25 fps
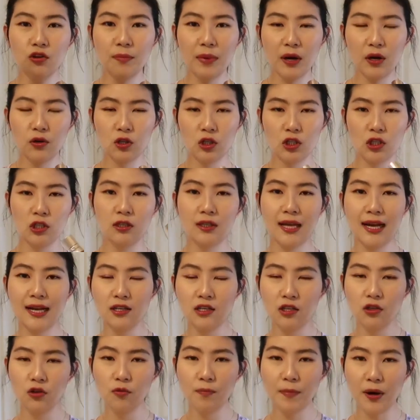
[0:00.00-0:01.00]
保湿，它
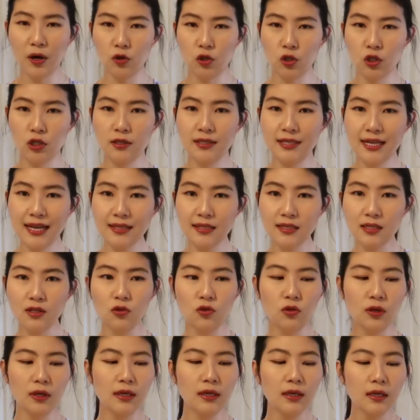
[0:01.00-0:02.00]
是有保湿加滋
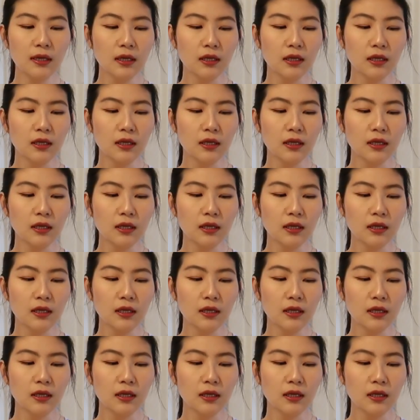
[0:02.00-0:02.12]
润，